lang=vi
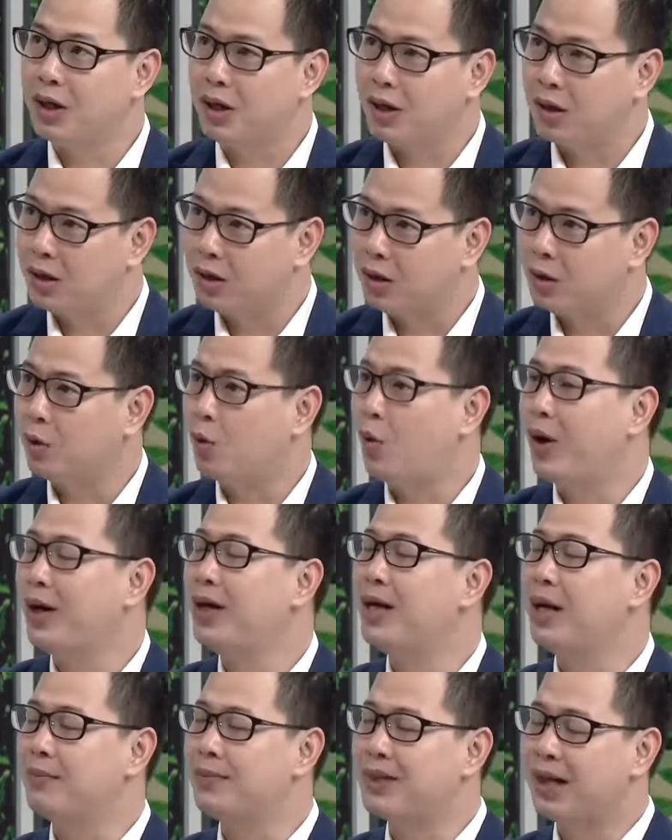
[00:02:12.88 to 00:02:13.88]
người ừ, quan
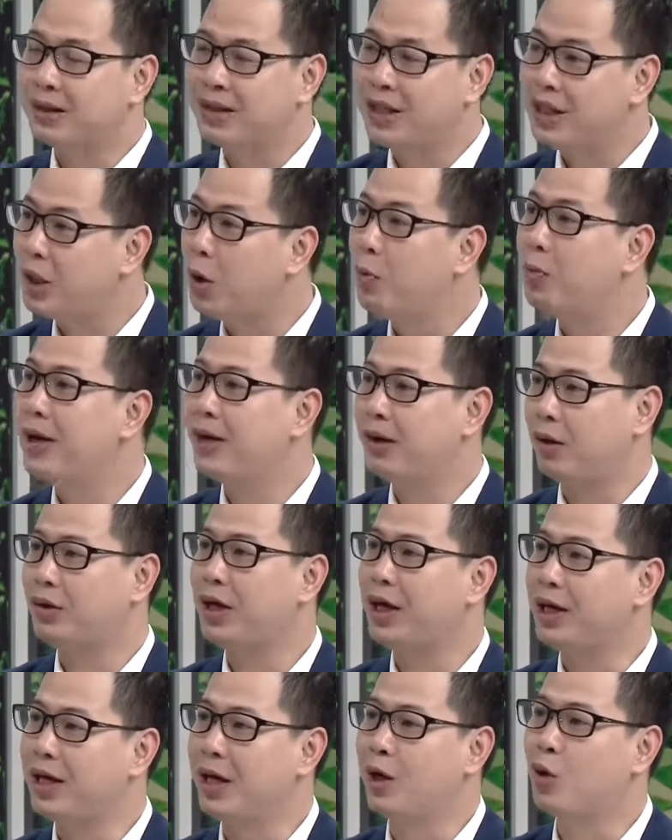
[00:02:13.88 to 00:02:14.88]
niệm rằng trí thông minh nó
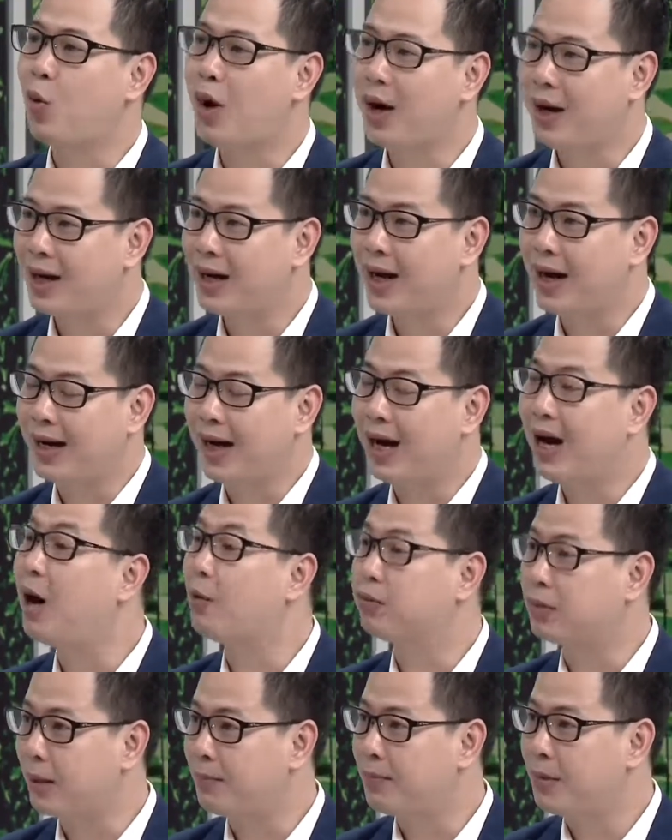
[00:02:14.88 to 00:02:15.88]
thể hiện qua cái khả năng
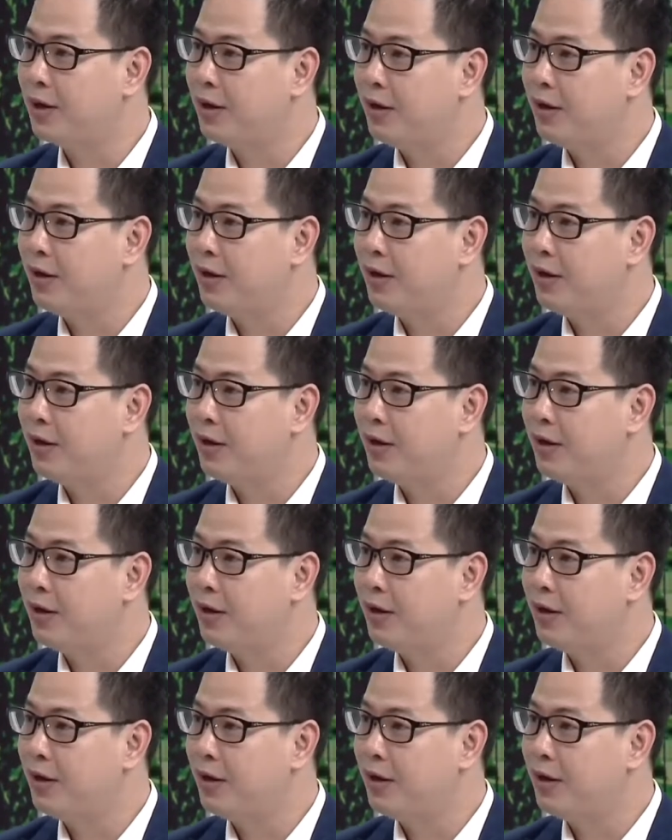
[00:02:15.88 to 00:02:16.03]
học tập